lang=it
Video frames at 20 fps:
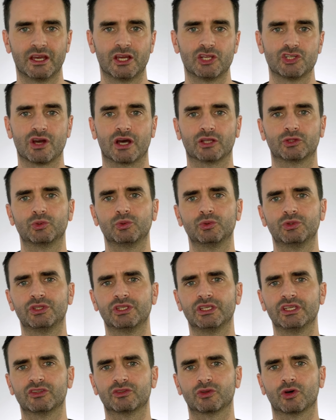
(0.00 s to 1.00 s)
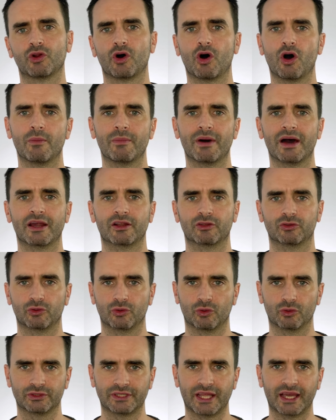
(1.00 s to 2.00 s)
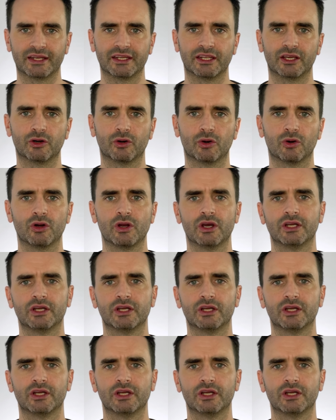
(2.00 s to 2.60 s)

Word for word: Ciao a tutti, sono Omar, sono tecnico